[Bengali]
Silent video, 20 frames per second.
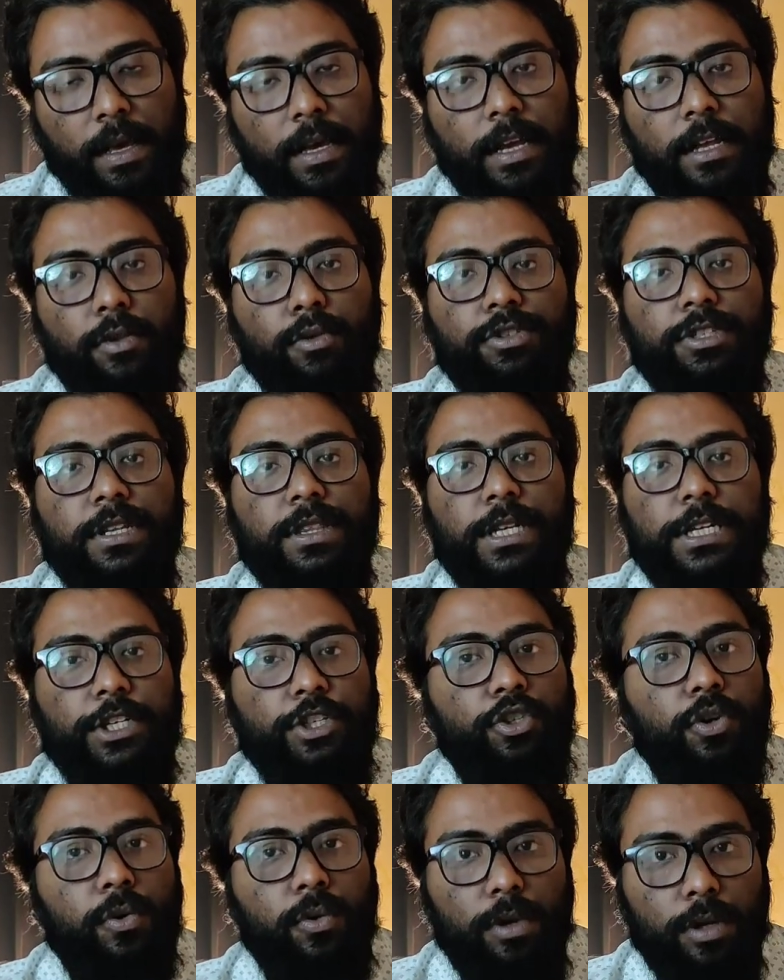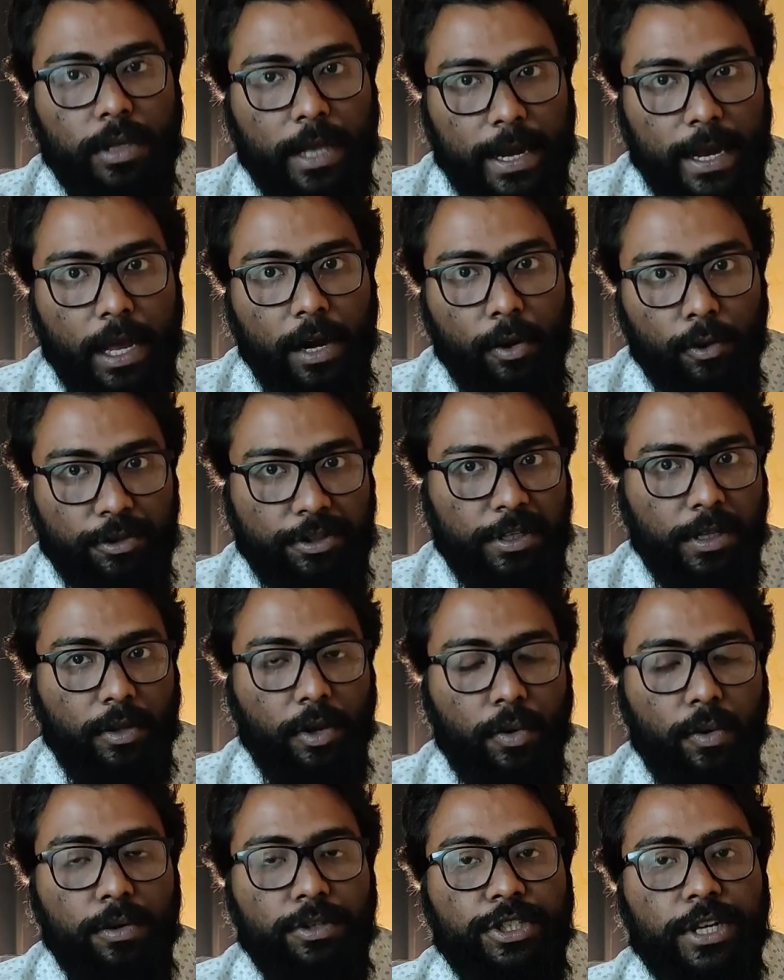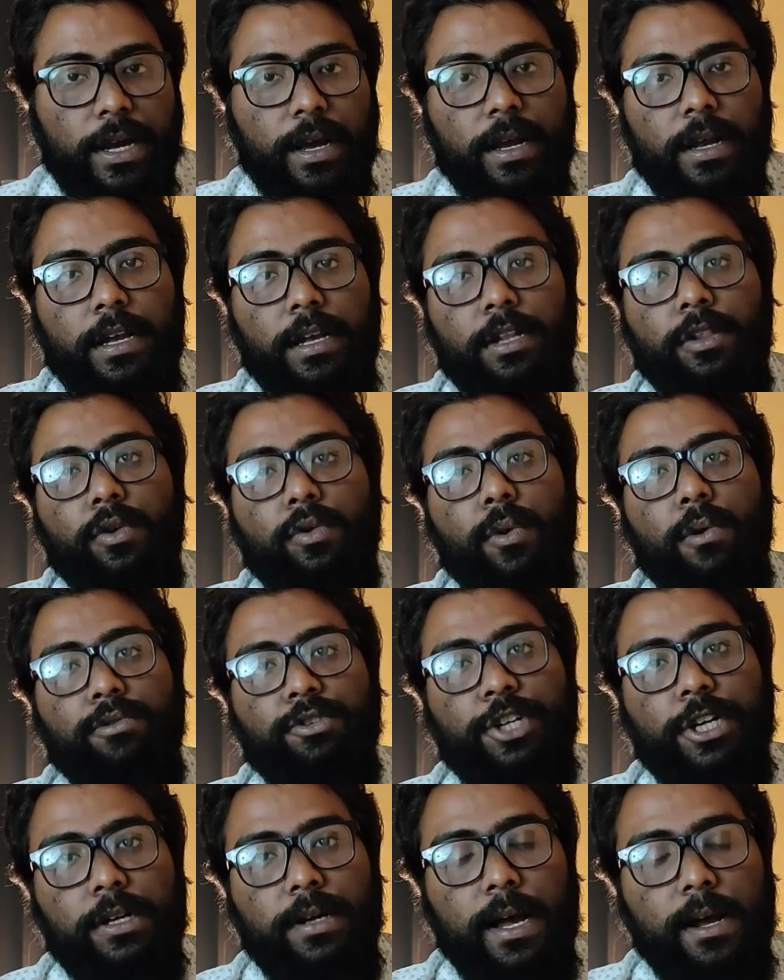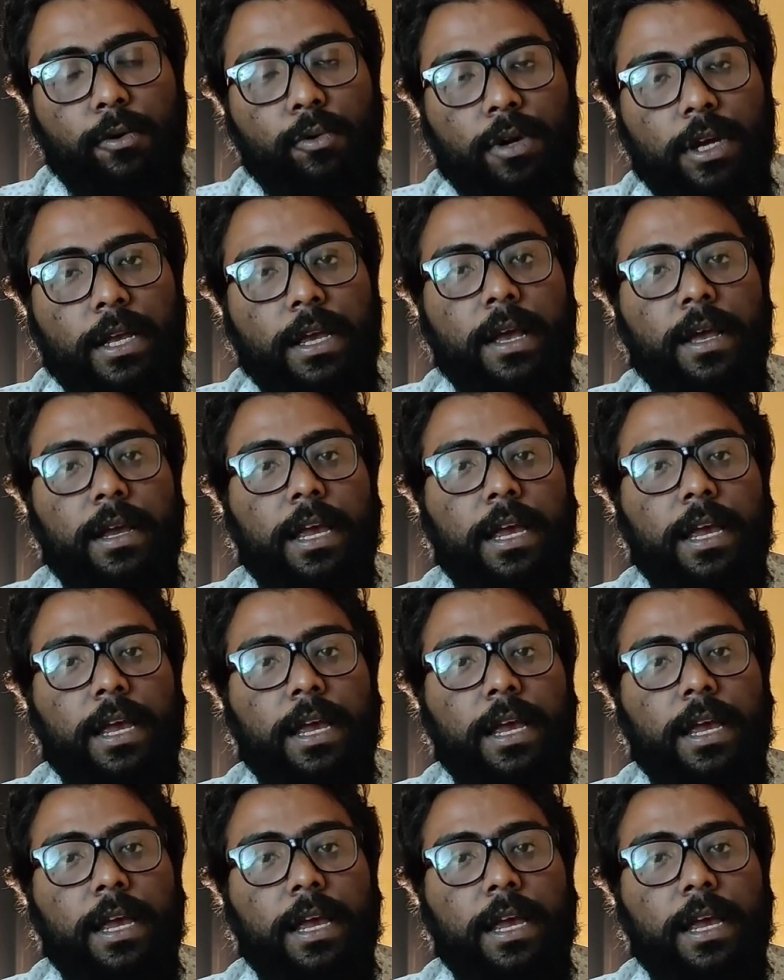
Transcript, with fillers: কিন্তু যে দৃশ্যগুলো দেখানো হচ্ছে তখন সেখানে কিন্তু কৌশিক গাঙ্গুলি